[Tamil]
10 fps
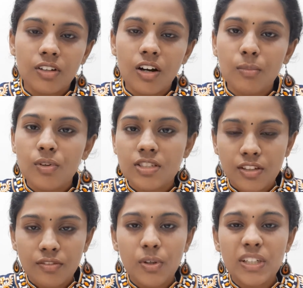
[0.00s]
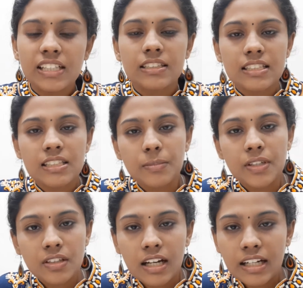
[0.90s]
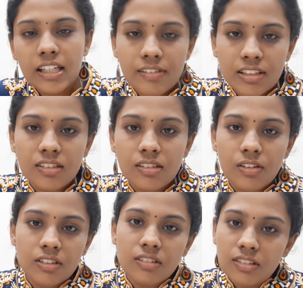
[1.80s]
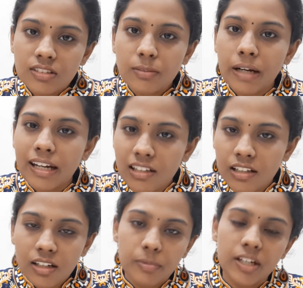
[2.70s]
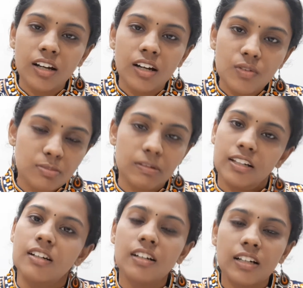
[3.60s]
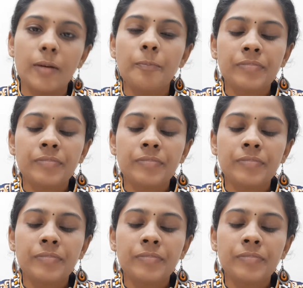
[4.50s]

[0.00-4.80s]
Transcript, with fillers: ஆல்மோஸ்ட் ஃபோர்டீன்த் டிசம்பர் அன்னைக்கு வந்து அந்த குழந்தை வந்து பிரெயின் டெட் அப்படின்னு அனௌன்ஸ் பண்ணியிருக்காங்க